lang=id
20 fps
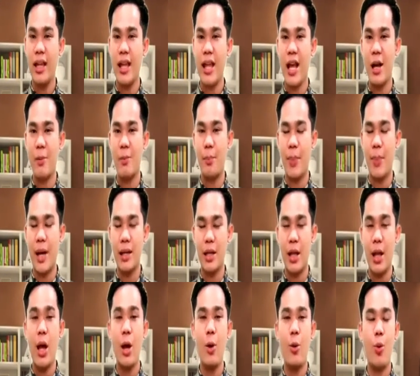Yang keempat,
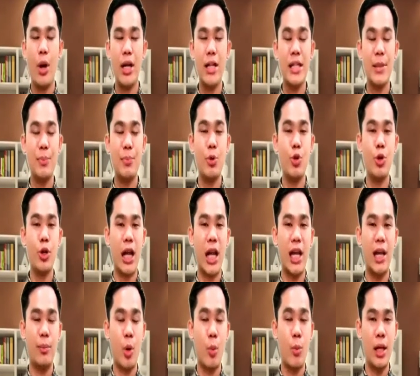wajib
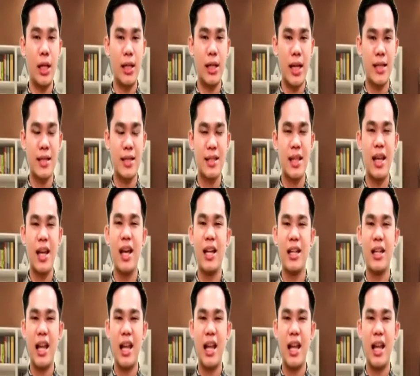mengurangi mobilitas.